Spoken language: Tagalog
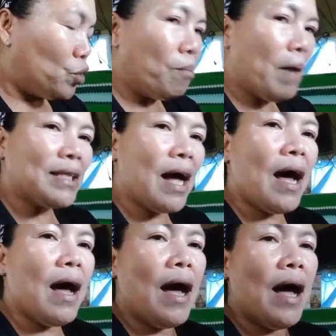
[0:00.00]
Nung
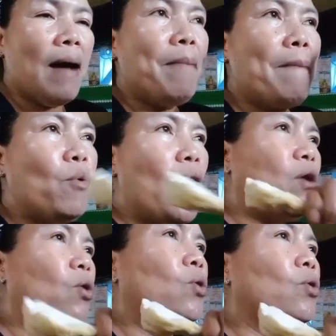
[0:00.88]
bata pa po
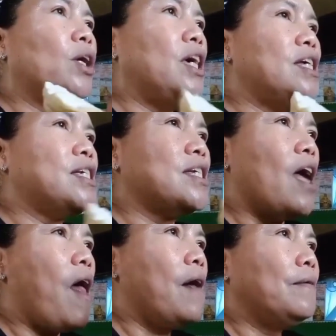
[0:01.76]
ako is,
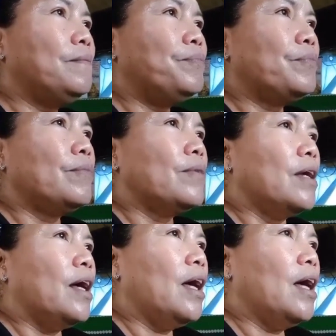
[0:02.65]

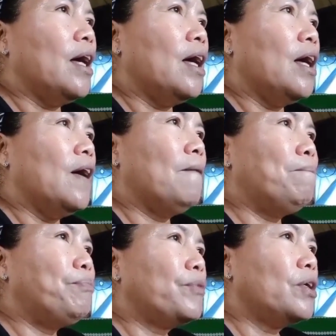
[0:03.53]

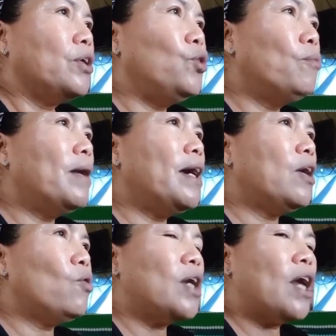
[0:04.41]
um, yung
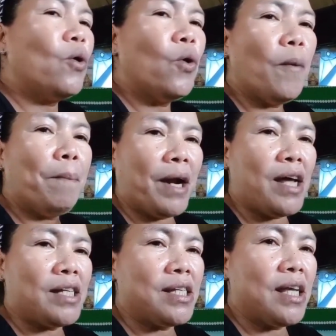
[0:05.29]
mayroong
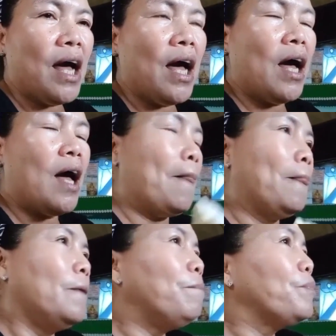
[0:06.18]
nagkukupras, ah,
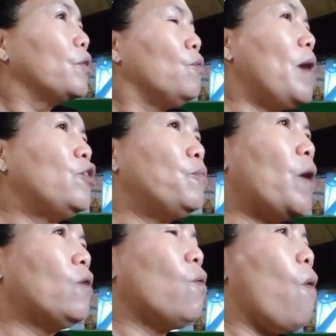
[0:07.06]
uh, umano
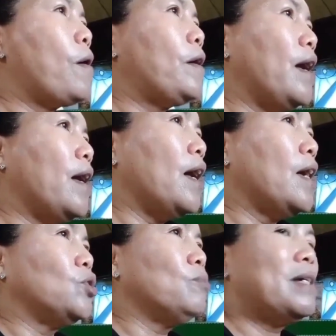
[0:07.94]
po ako,
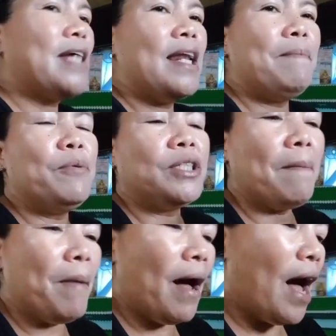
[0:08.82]
uh, sumasali po
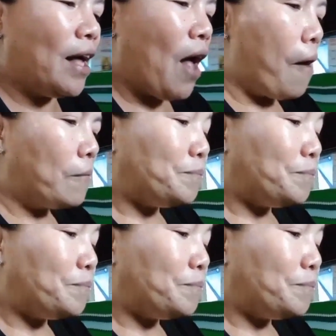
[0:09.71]
sa pag